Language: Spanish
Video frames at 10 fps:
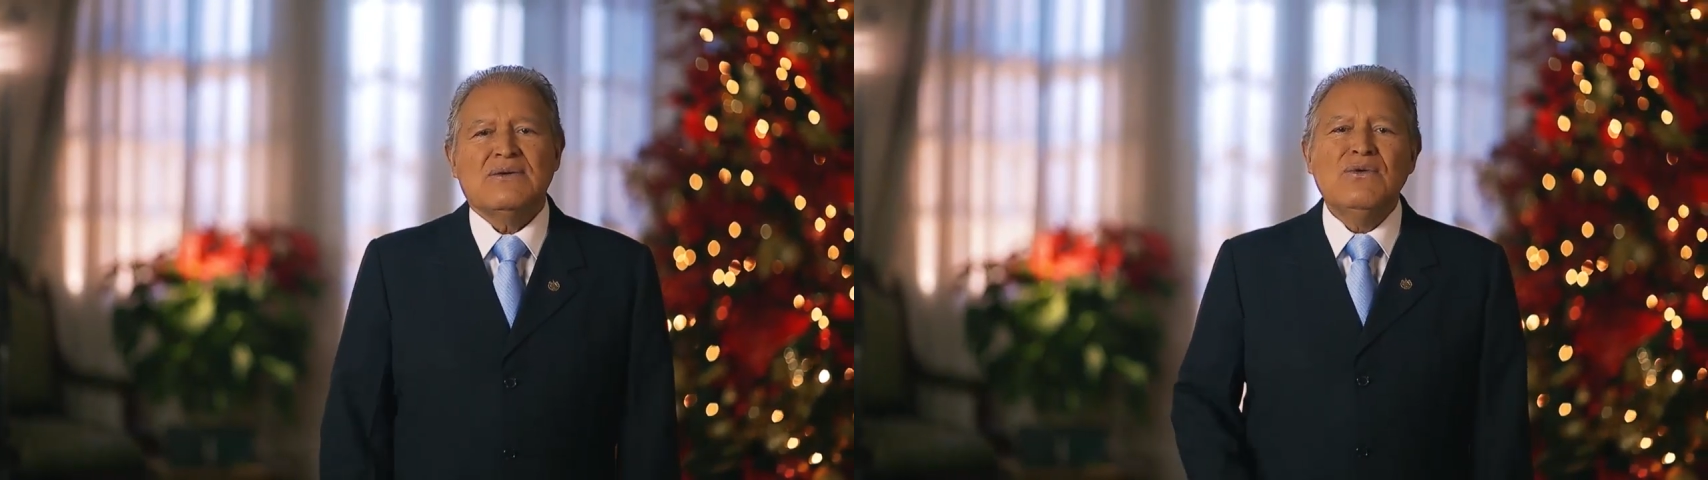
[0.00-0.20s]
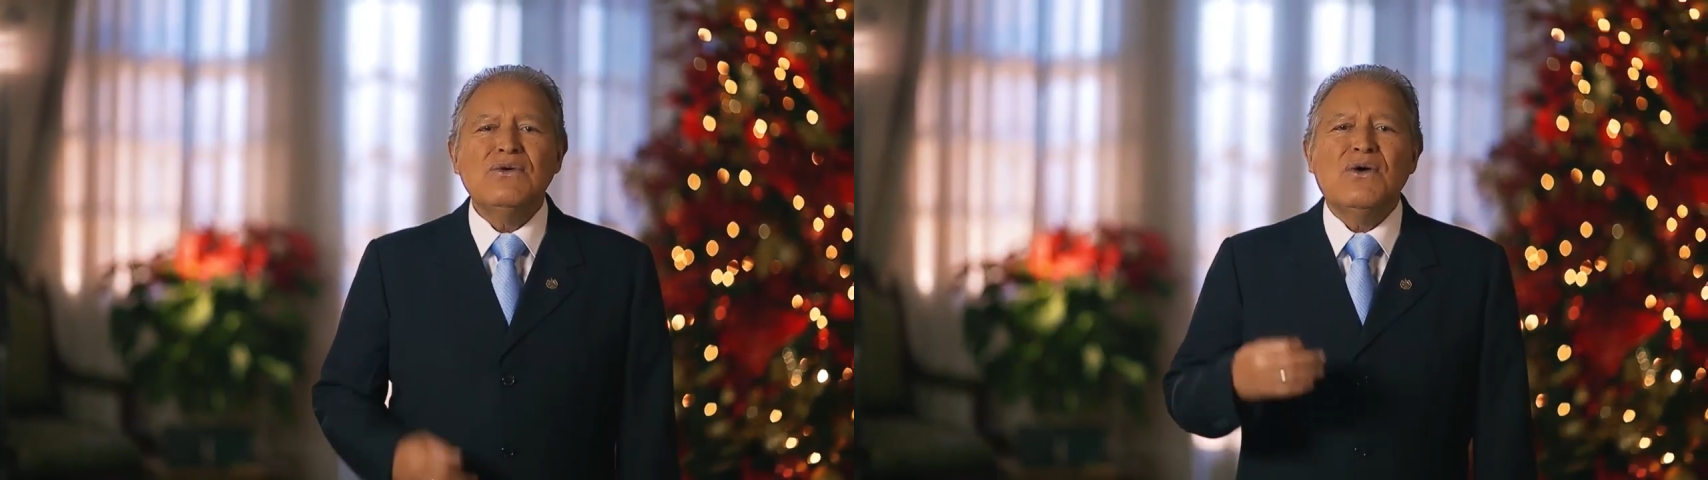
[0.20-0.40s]

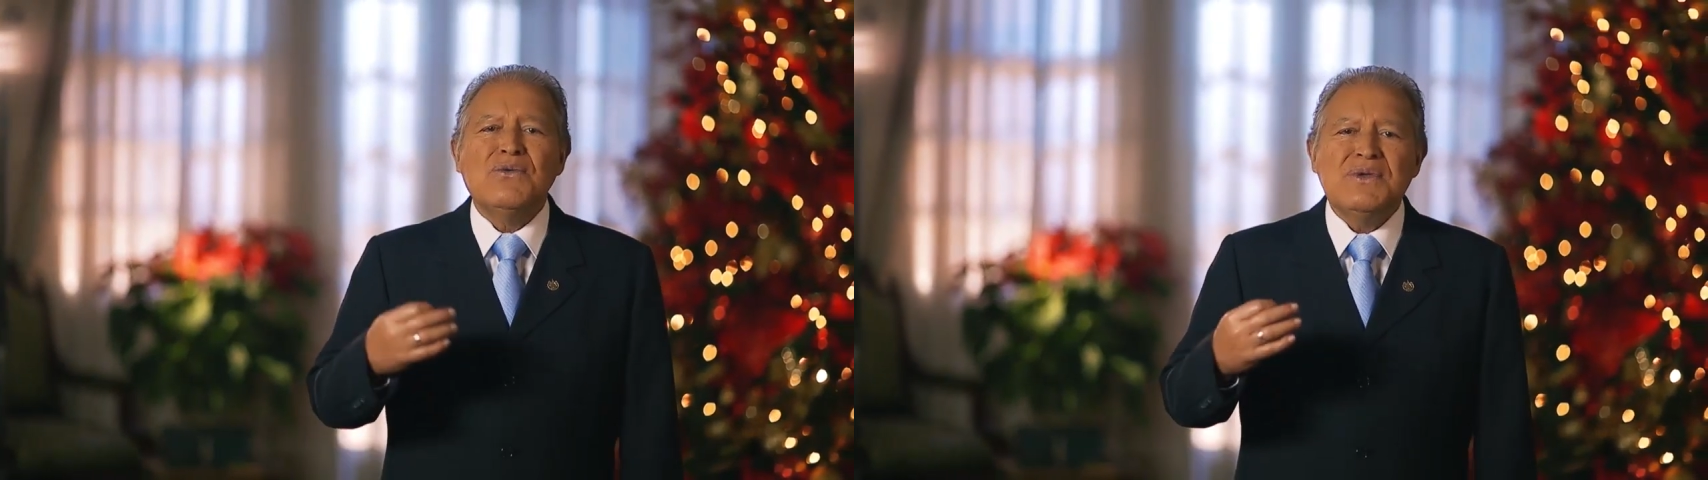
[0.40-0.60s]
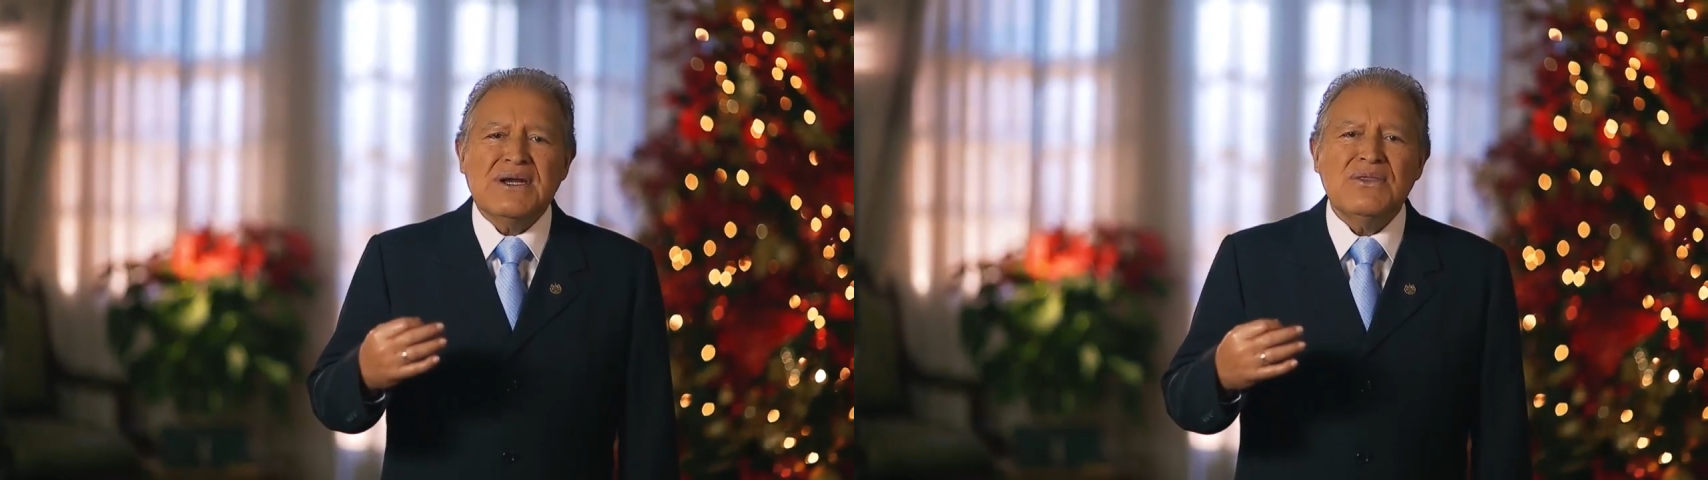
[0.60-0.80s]
con un
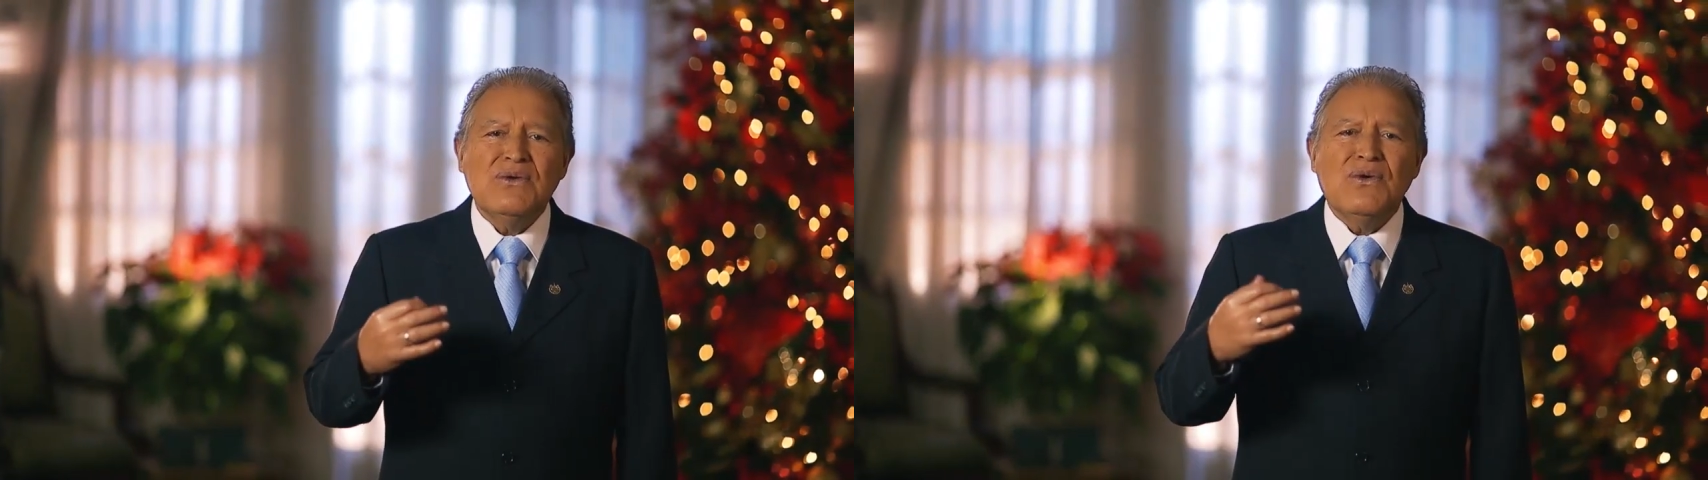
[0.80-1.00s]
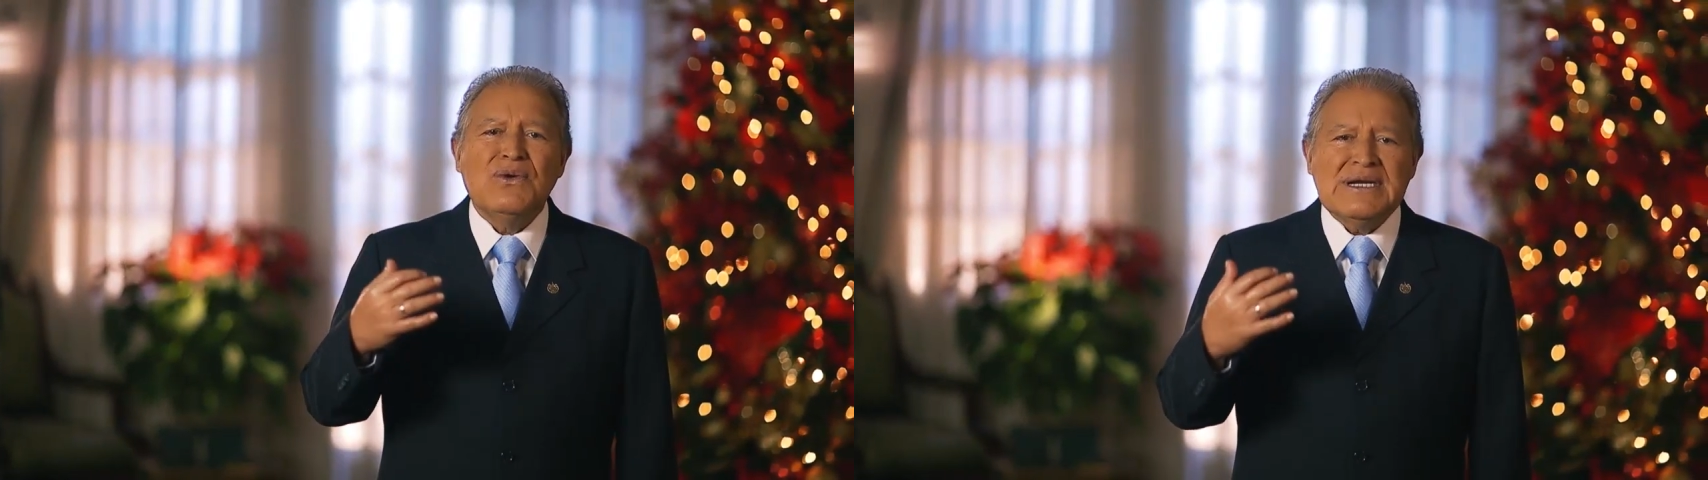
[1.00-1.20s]

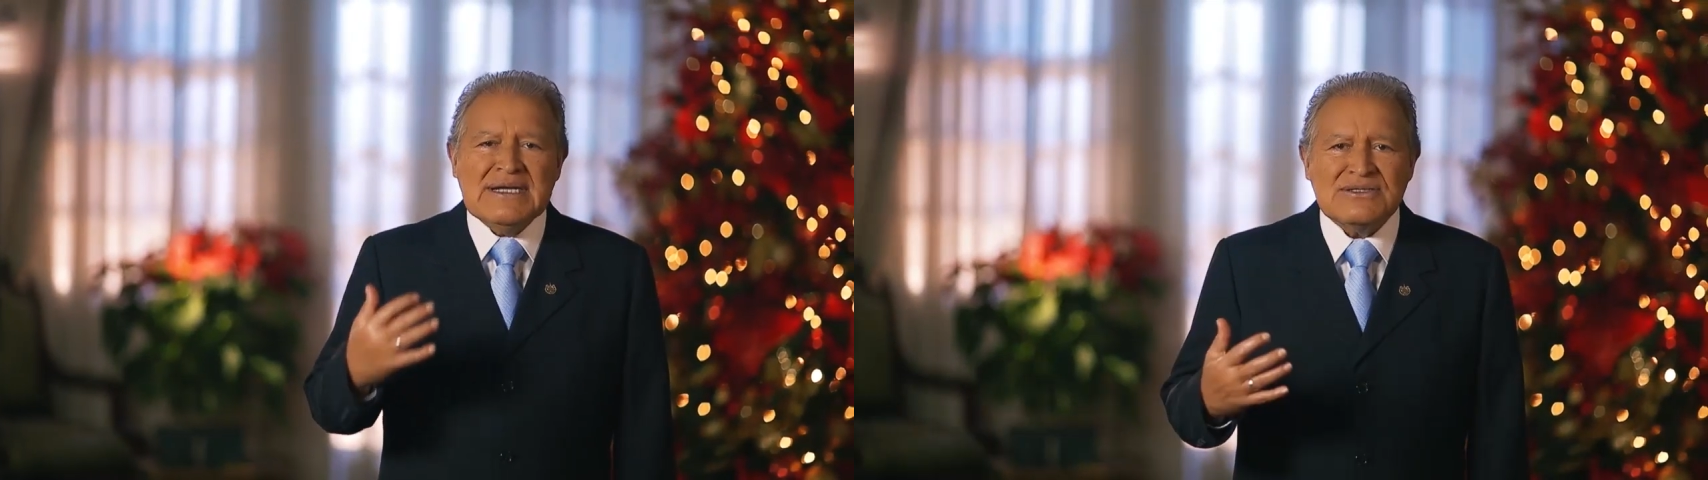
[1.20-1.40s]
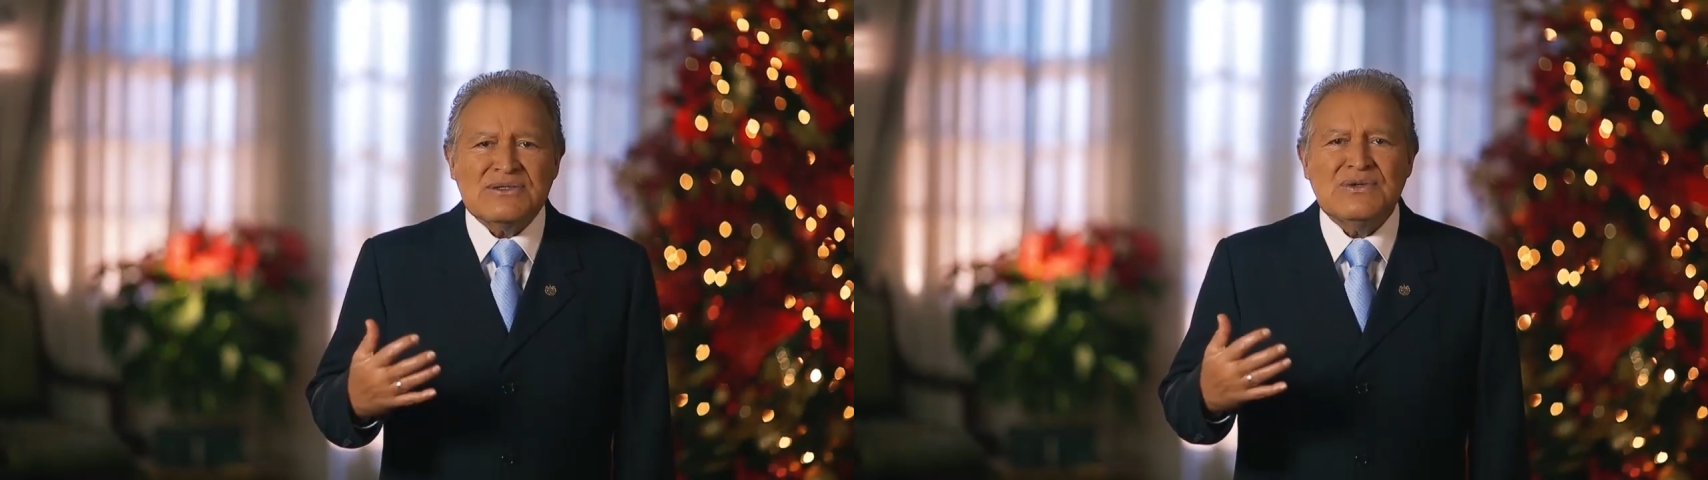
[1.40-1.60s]
gobierno
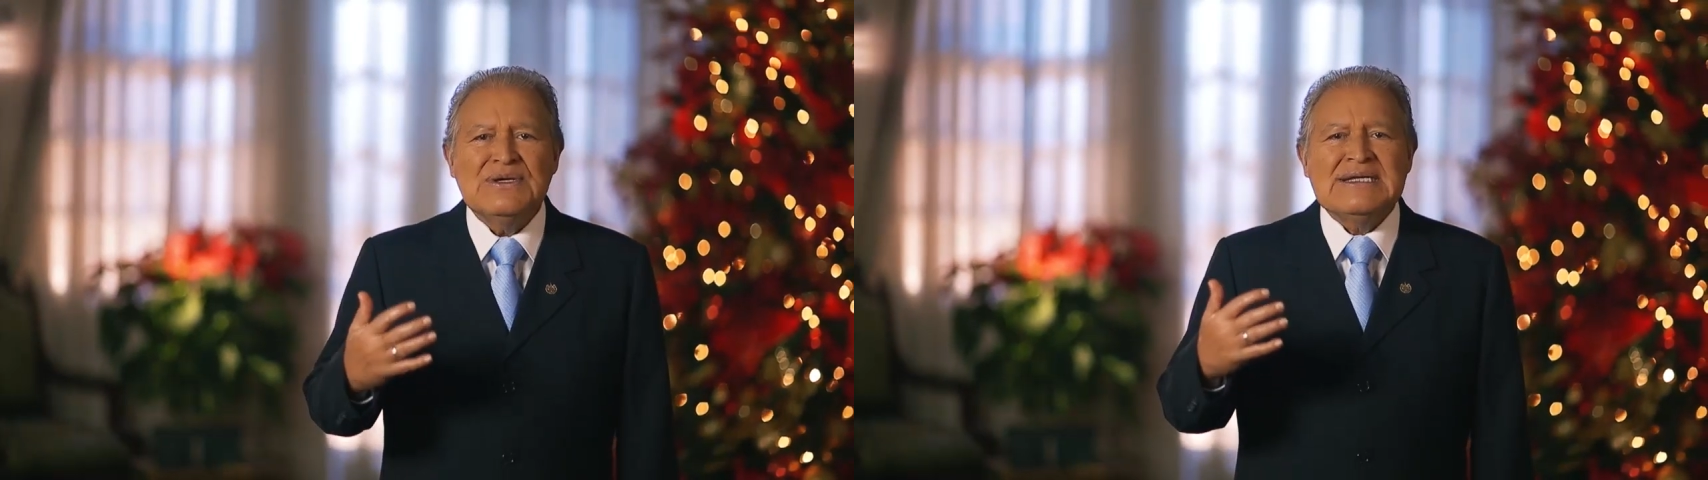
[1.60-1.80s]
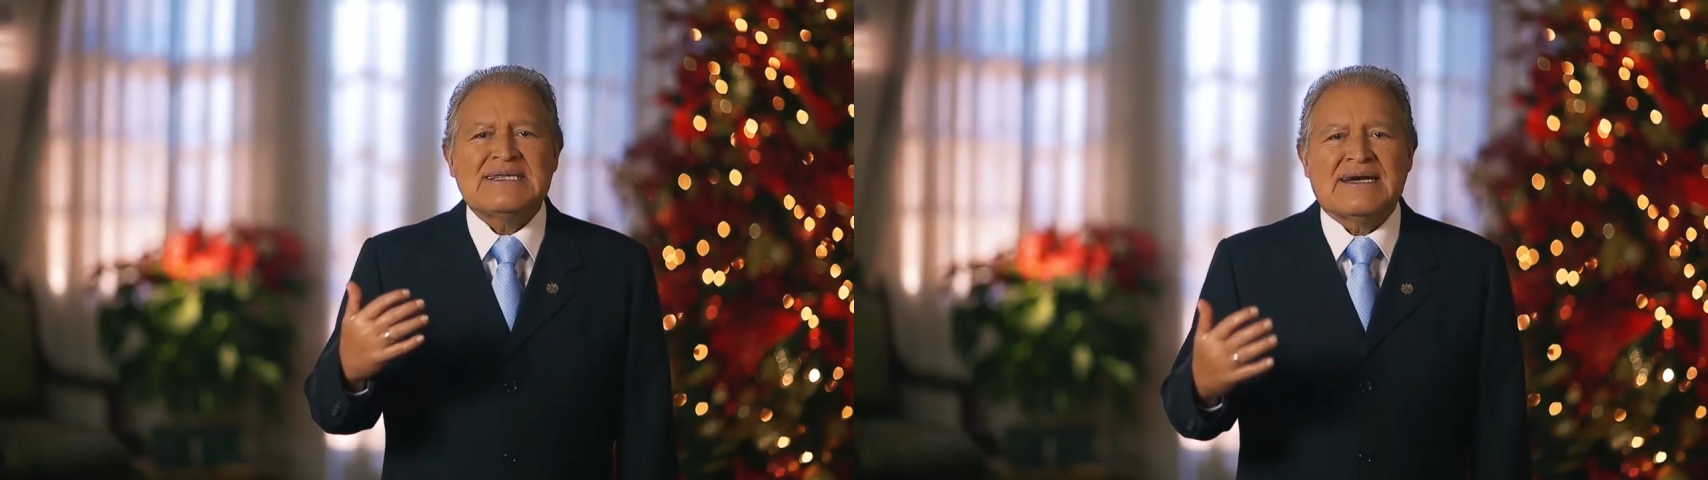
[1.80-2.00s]
honesto y